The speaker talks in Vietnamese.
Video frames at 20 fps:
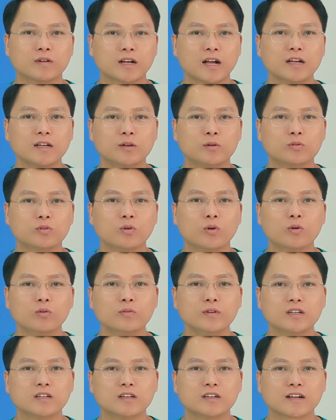các yếu tố
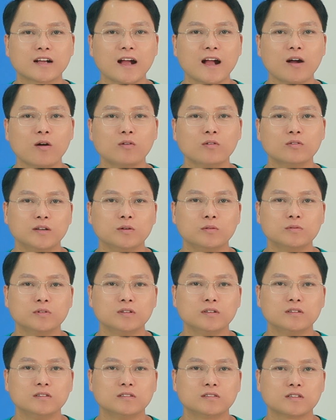nguy cơ cao gây ung
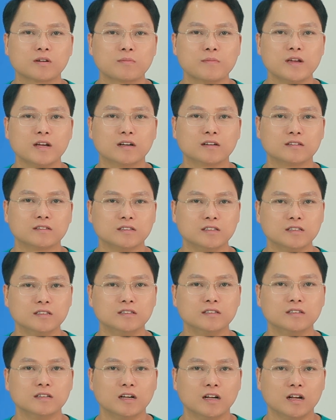thư trong miệng
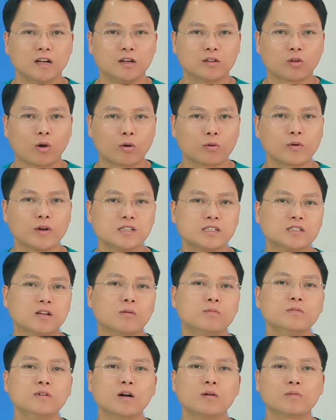như thói quen
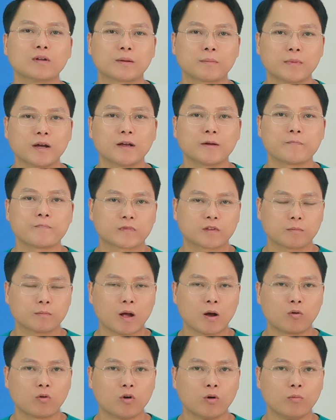sống không lành mạnh,
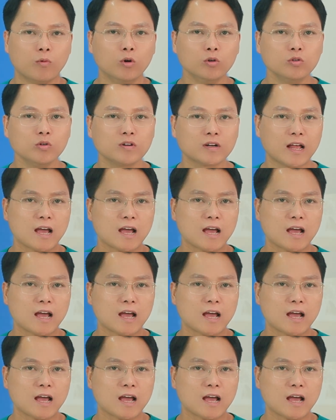bao gồm hút thuốc